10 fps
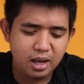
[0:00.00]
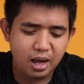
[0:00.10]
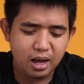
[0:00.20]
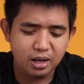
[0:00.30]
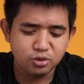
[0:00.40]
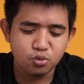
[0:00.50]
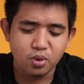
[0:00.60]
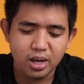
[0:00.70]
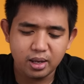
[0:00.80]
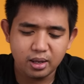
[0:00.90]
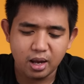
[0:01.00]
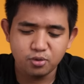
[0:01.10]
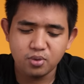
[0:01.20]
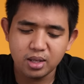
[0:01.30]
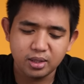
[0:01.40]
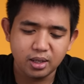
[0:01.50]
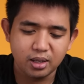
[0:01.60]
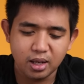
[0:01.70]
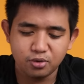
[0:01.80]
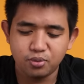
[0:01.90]
A2 eh A2
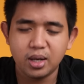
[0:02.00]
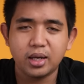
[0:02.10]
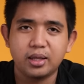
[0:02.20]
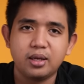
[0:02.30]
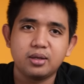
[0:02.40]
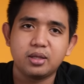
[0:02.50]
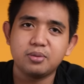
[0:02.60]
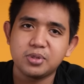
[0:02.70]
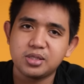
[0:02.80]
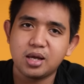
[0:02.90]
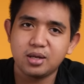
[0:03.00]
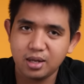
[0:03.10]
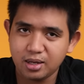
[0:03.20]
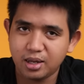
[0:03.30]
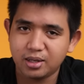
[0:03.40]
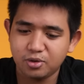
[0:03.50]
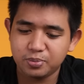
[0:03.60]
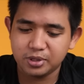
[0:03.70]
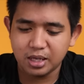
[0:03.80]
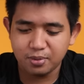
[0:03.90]
A3 nih, A2 kayaknya. Kita masih ada kan
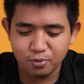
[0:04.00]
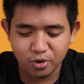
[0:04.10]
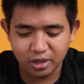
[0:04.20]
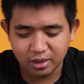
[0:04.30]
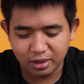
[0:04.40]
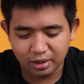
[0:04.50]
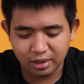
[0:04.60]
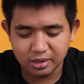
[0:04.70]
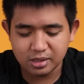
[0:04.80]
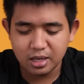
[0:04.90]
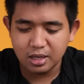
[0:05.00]
Enelups kah buat nanti ngetes.